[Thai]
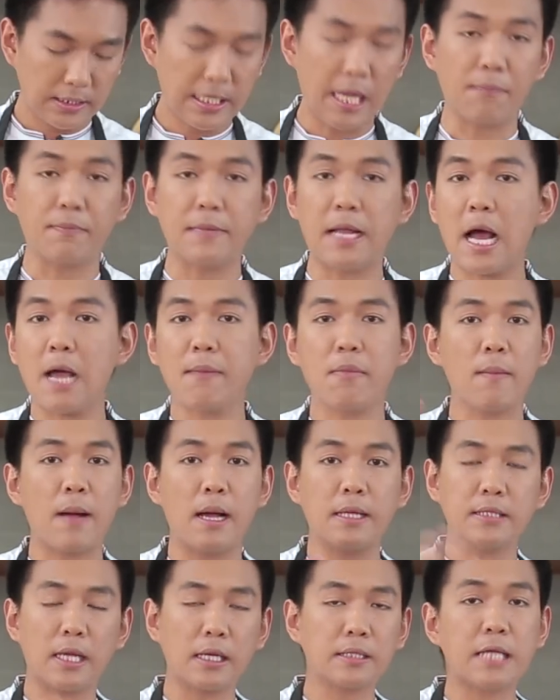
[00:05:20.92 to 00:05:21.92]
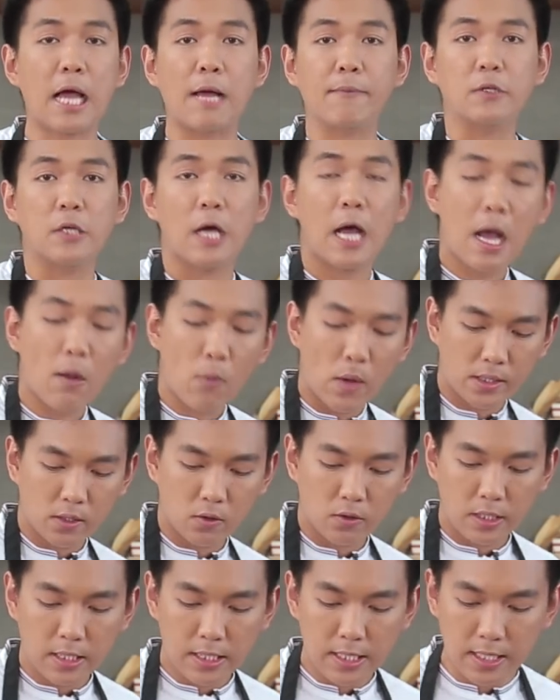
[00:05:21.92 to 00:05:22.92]
เก็บได้ประมาณสัก3-5 วัน
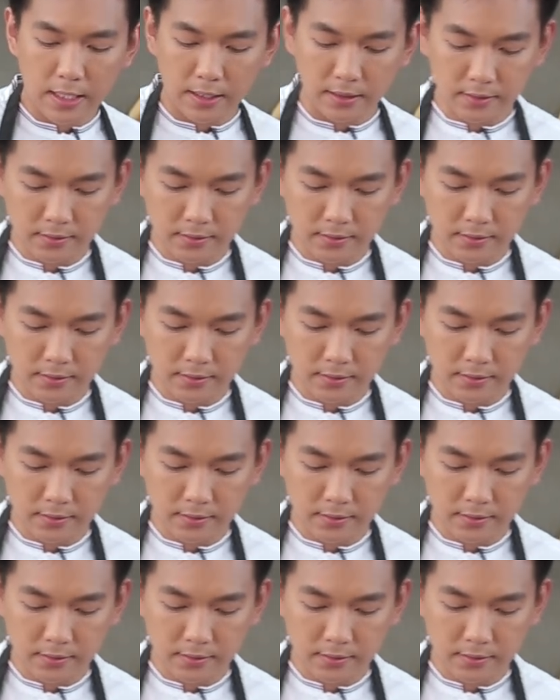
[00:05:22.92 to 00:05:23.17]
เท่านั้นเอง